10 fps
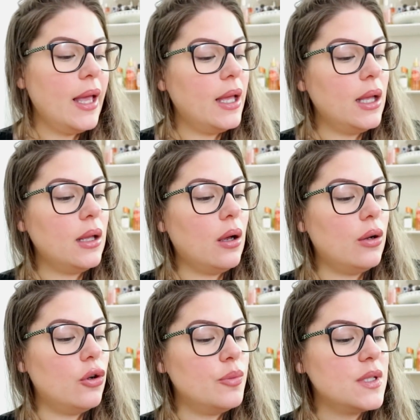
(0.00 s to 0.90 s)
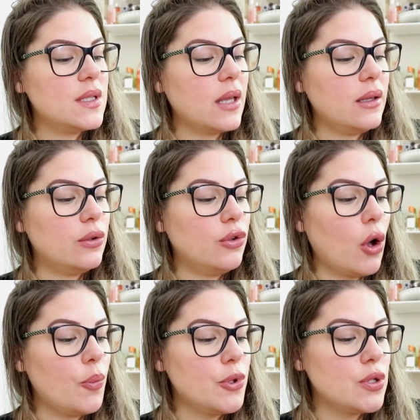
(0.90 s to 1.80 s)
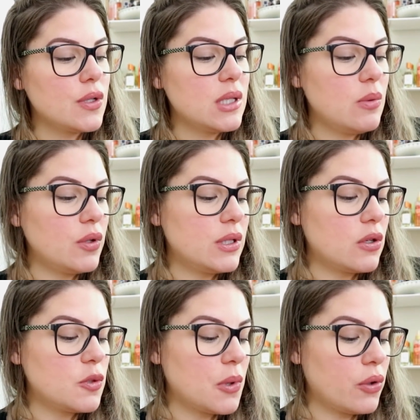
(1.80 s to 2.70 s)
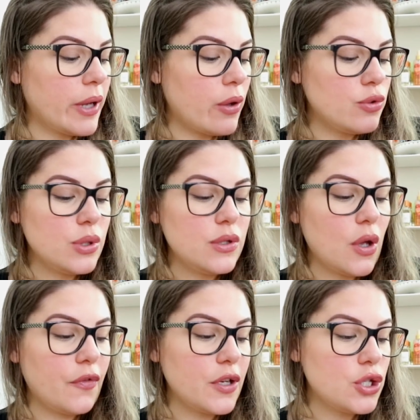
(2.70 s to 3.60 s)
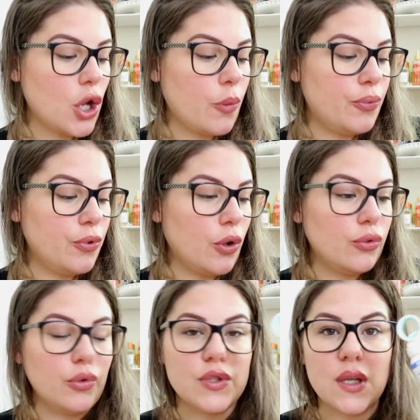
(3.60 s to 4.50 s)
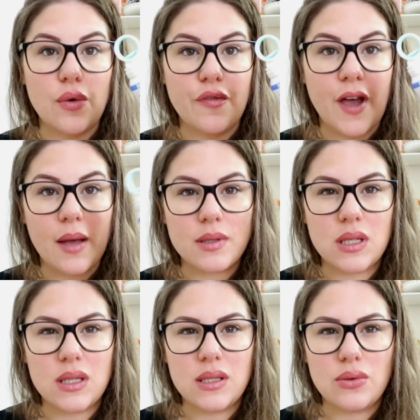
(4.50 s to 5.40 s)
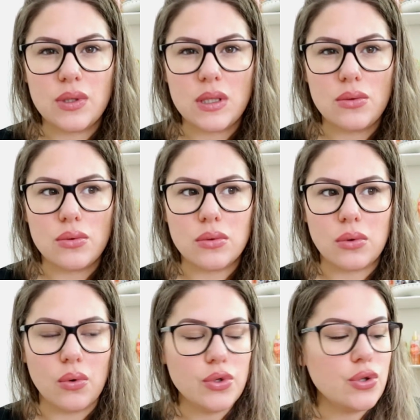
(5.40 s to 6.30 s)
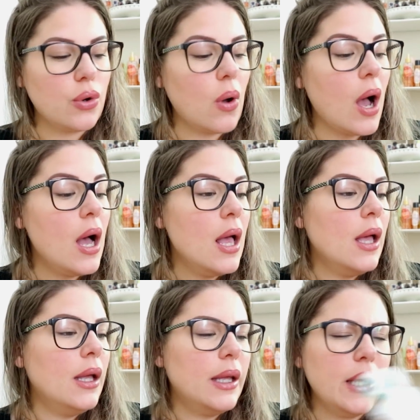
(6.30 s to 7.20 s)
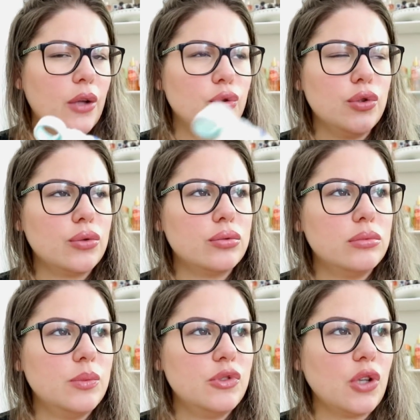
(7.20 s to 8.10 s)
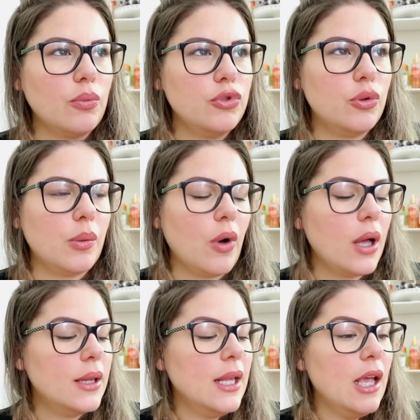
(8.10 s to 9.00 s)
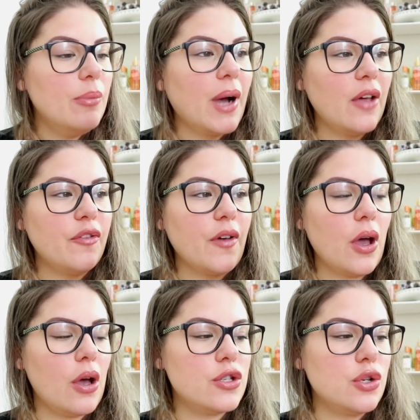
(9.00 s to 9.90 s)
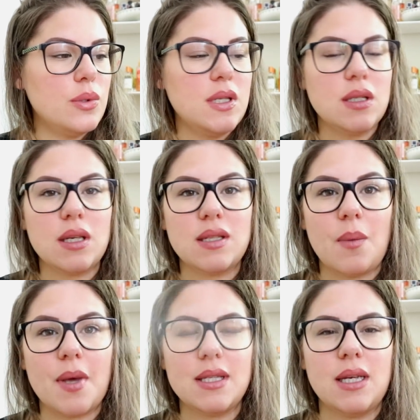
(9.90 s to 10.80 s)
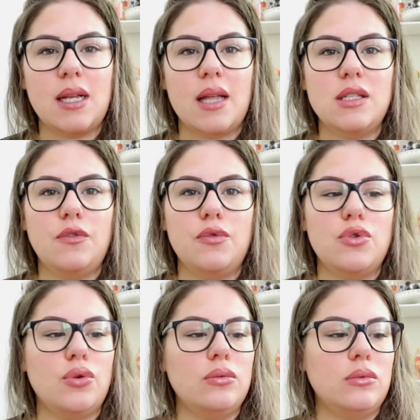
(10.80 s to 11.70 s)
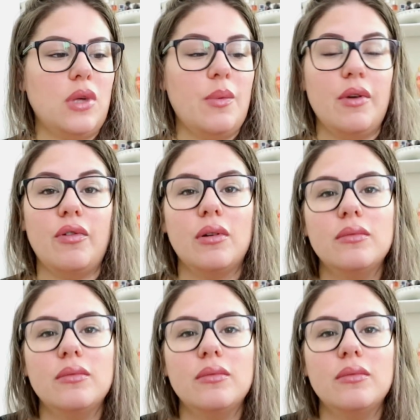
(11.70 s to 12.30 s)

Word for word: Et le euh, le Mixa déodorant peau sensible antitranspirant 48 heures, fraîcheur pure. Donc c'est le vert, parce qu'il existe aussi le rose, je crois. Et un autre, il me semble, de moi Bref, euh, celui-ci, ce qui est sympa, c'est que la diffusion... Ah bah...